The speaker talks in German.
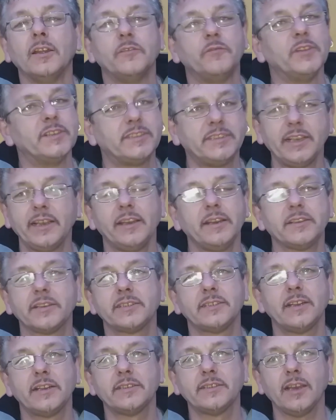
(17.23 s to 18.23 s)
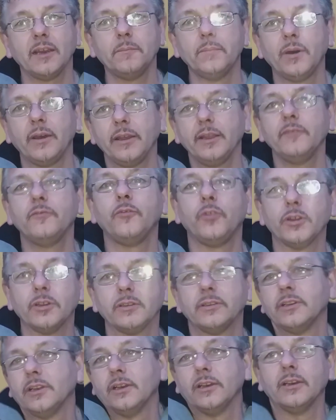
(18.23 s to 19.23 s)
Sehr interessante Sachen bei
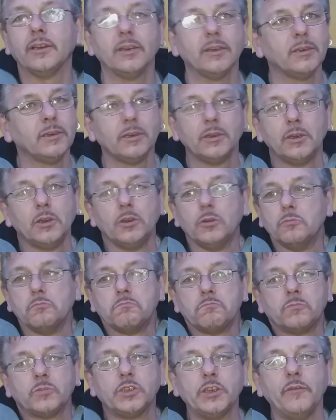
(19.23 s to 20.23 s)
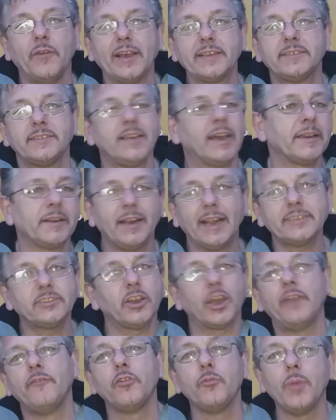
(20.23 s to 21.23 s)
von äh, diversen Sachen. Lasst
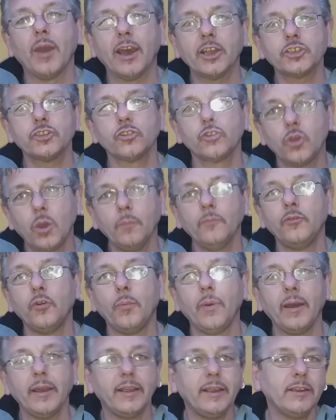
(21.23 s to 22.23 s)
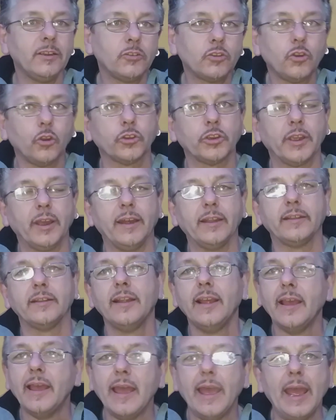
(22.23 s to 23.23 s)
euch einfach überraschen, kommt vorbei, guckt euch an,
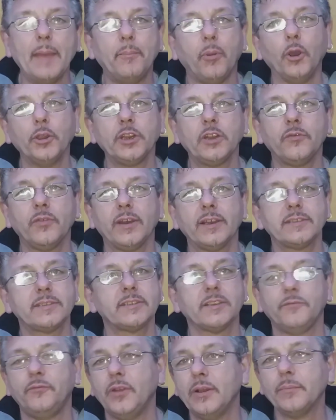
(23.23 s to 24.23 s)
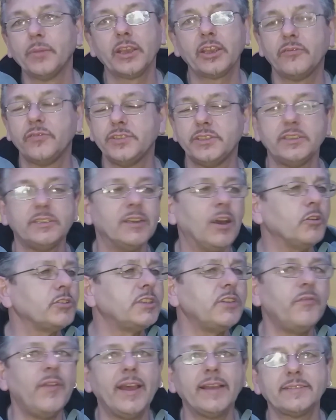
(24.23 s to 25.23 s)
erbeutet was, Filmrequisiten aus
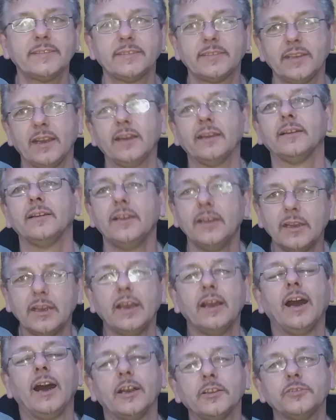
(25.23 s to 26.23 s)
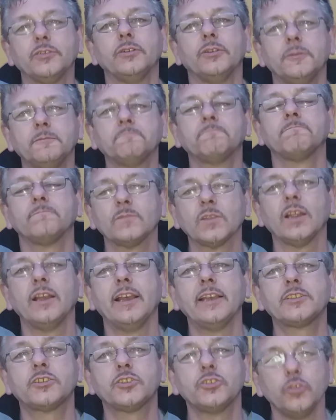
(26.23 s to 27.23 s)
diversen Sachen. Also
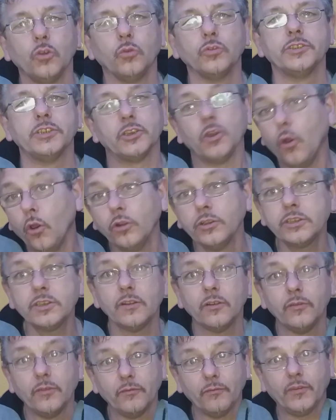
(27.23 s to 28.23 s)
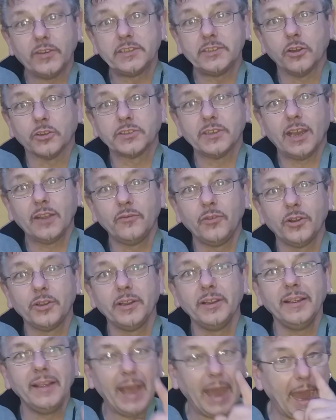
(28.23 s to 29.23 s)
es lohnt sich. Und was ich noch sagen
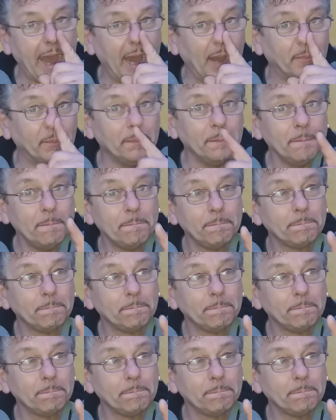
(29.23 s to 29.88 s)
wollte, am